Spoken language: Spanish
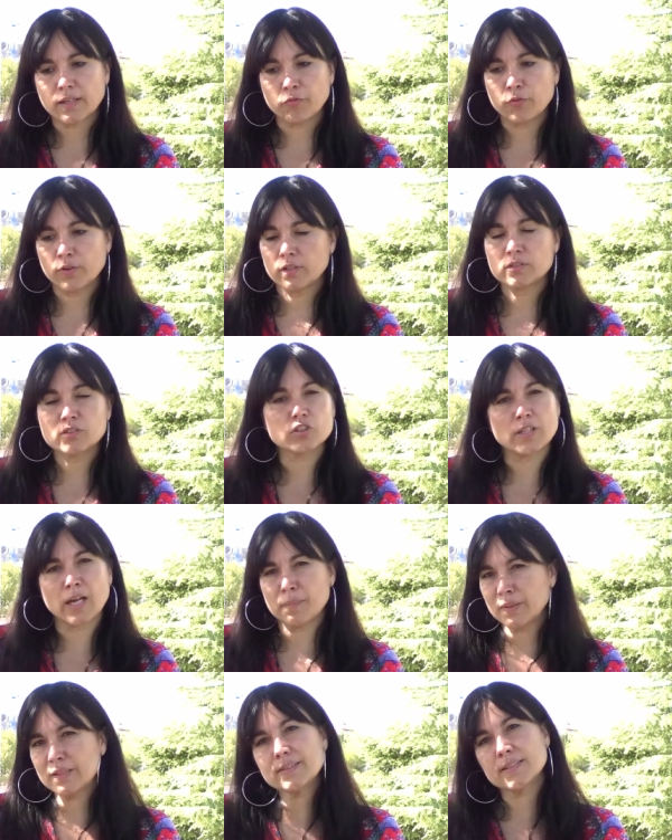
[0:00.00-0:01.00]
que fueron
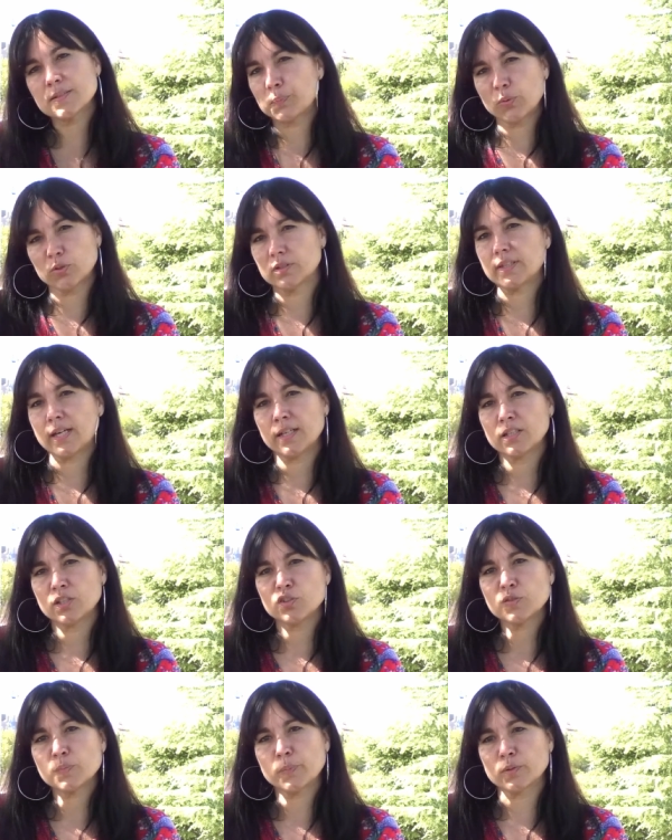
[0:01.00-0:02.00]
totalmente
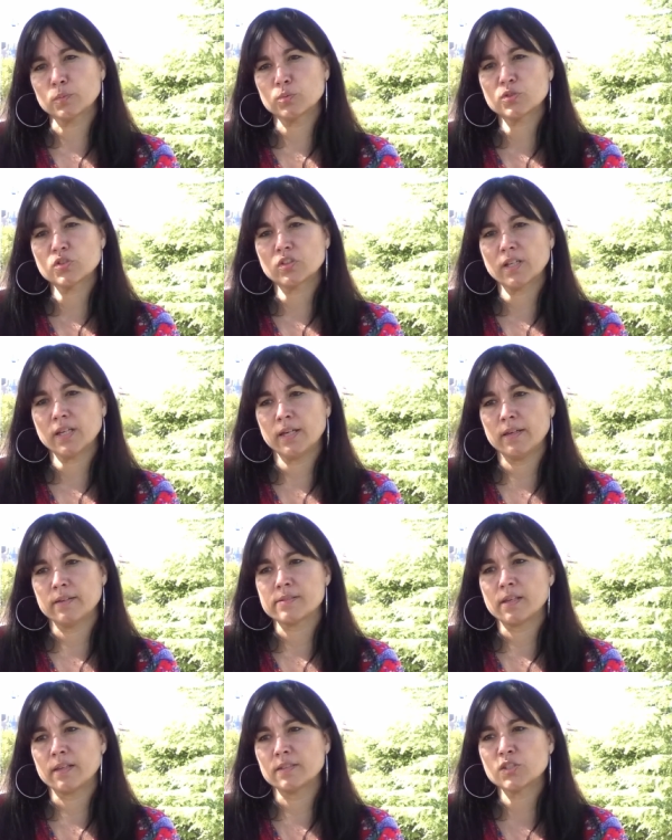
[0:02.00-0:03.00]
espontáneos, por mucho que
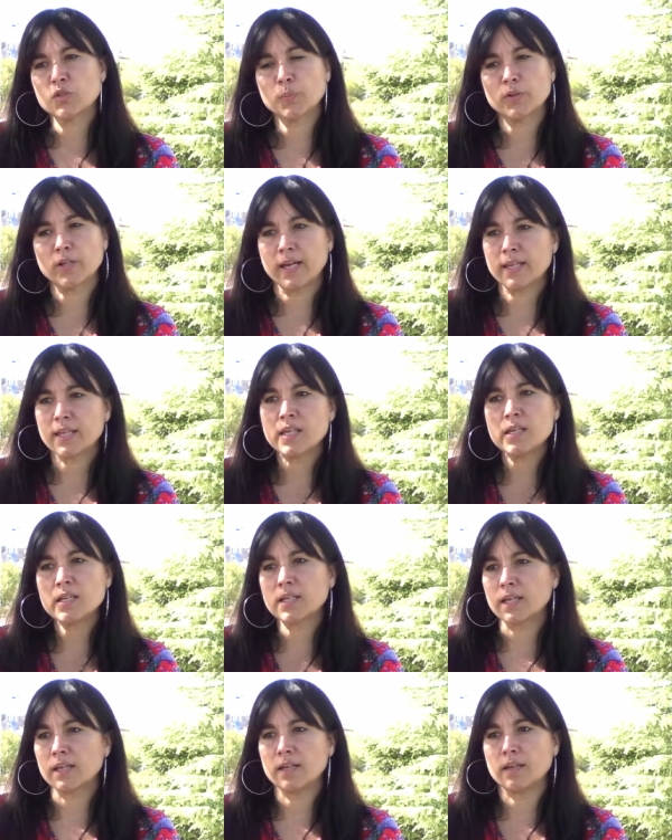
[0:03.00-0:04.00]
se ha dicho por
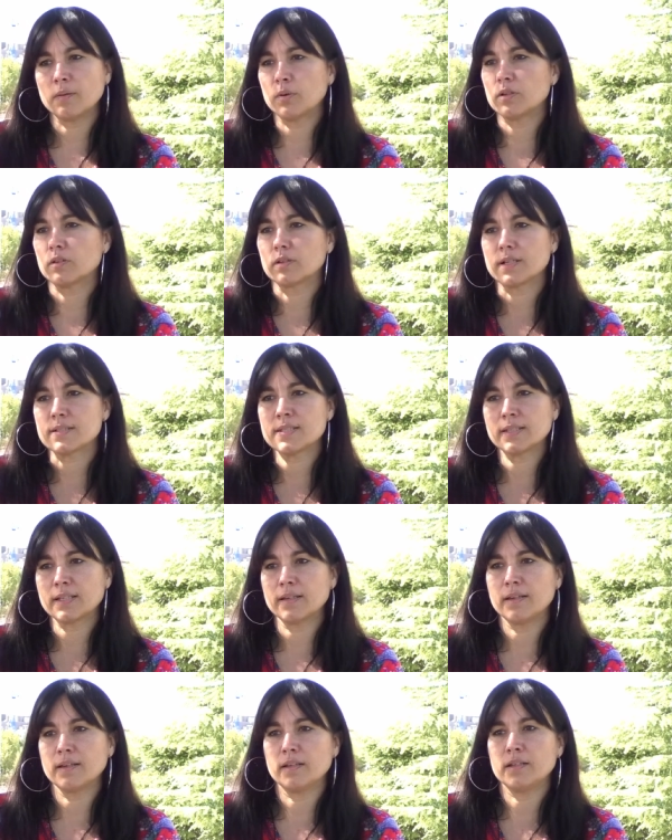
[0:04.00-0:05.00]
ahí, que bueno, casi
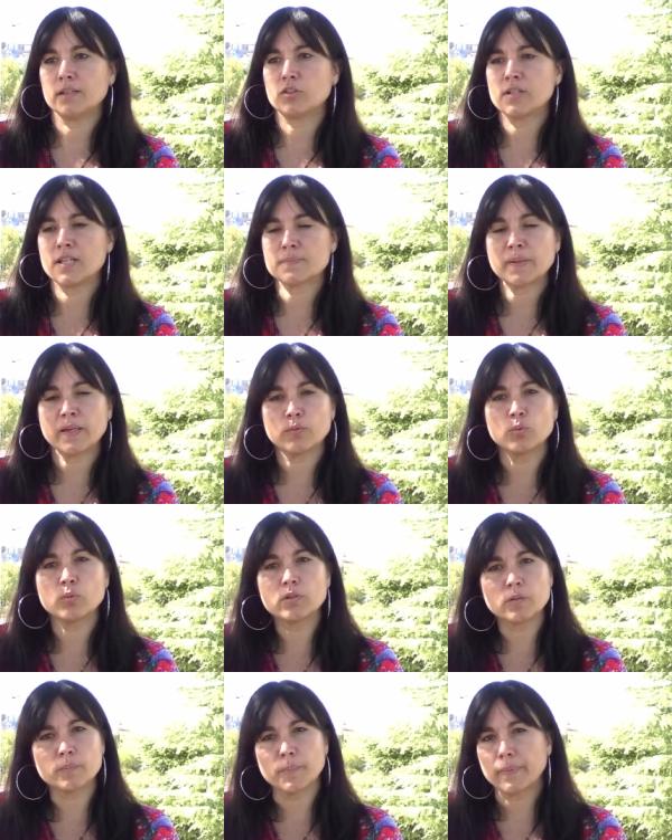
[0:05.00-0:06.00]
que Nicolás
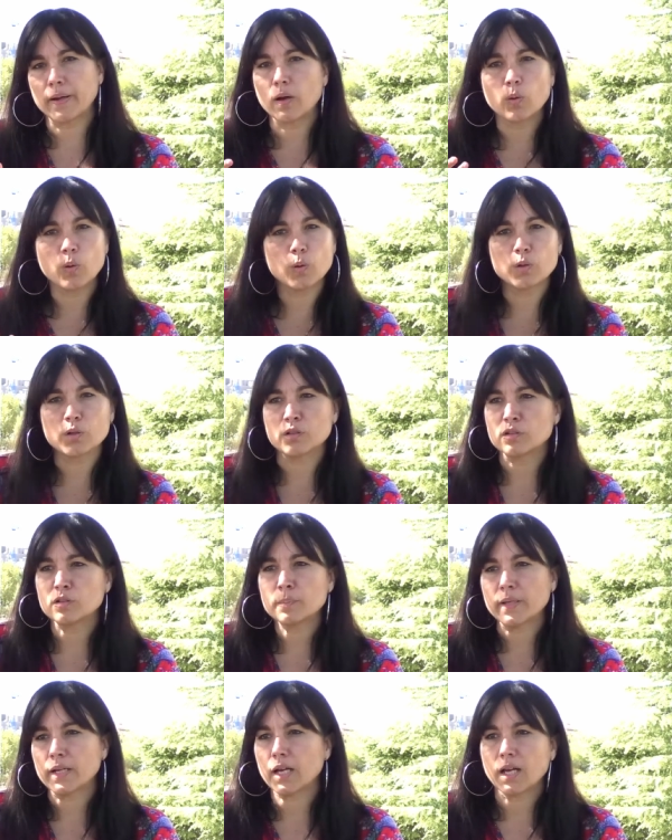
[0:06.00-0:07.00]
Maduro me pagó
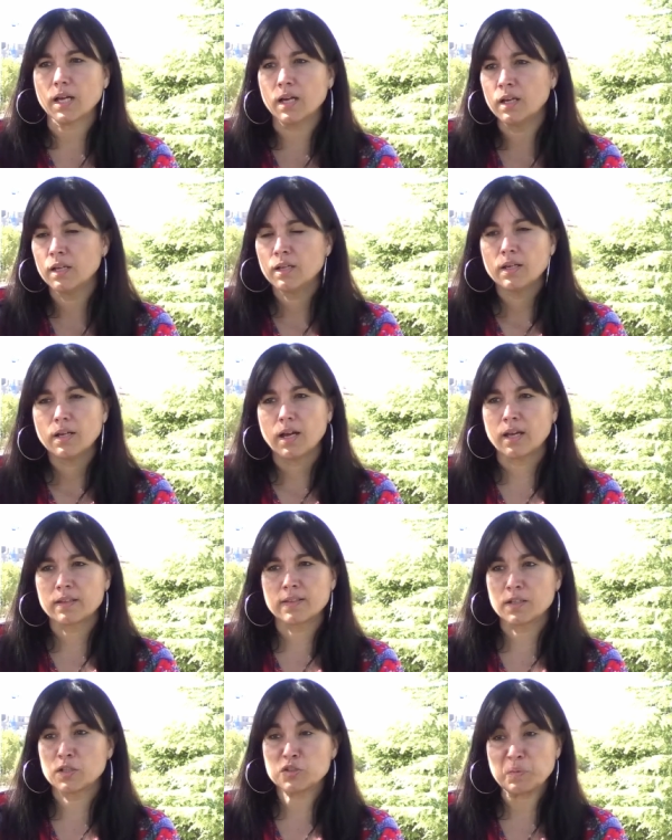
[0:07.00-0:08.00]
¿no? para
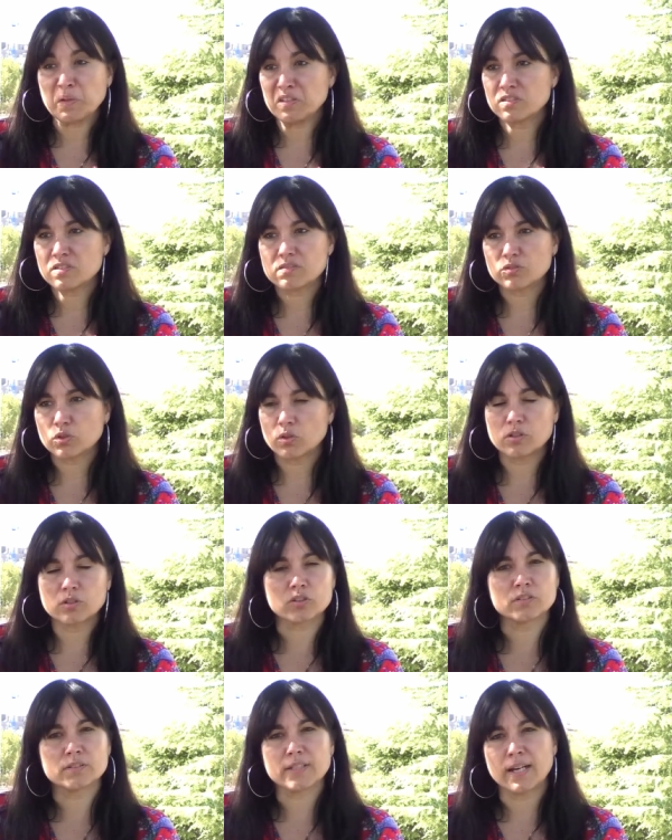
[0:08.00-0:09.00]
hacer los vídeos, todo
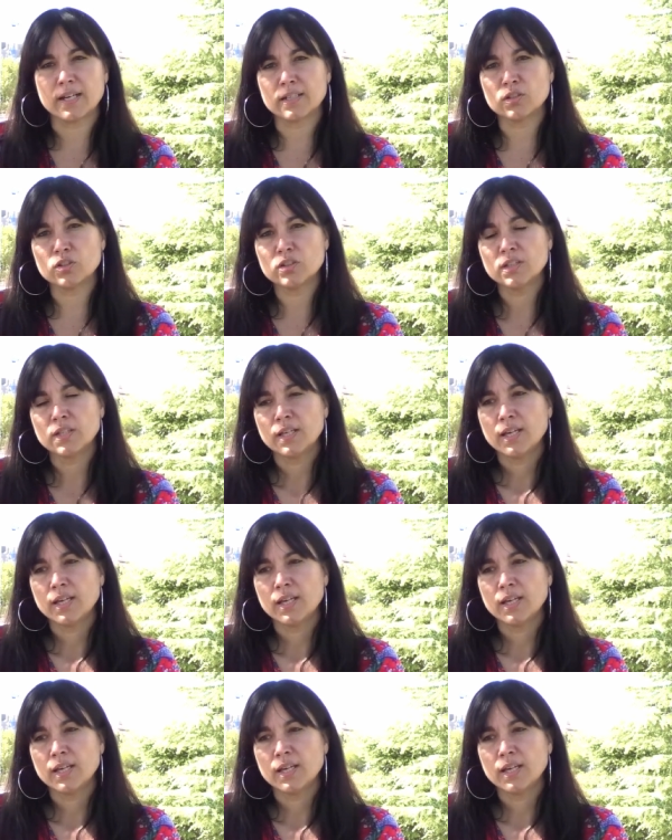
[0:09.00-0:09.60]
lo contrario.